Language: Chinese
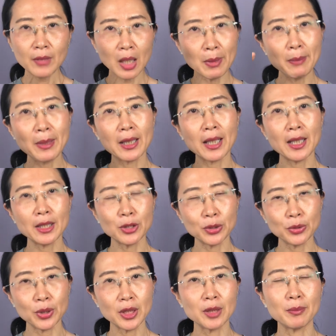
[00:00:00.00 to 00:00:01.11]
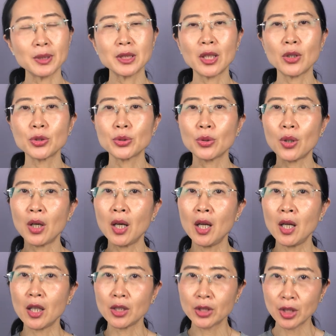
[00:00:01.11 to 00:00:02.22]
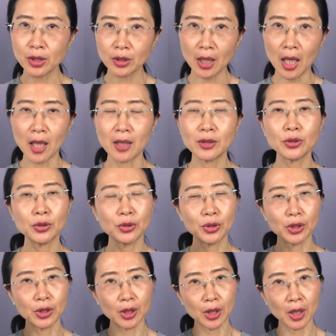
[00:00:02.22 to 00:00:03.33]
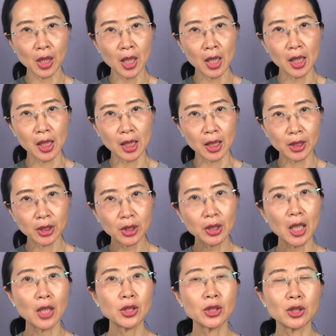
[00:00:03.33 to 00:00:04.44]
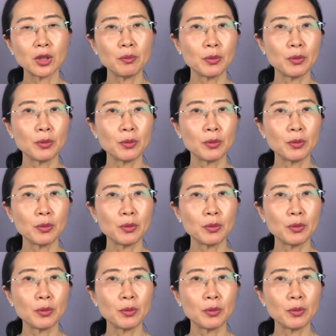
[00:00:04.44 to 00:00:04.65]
慢慢开始学什么叫做升糖，就是呃升糖值。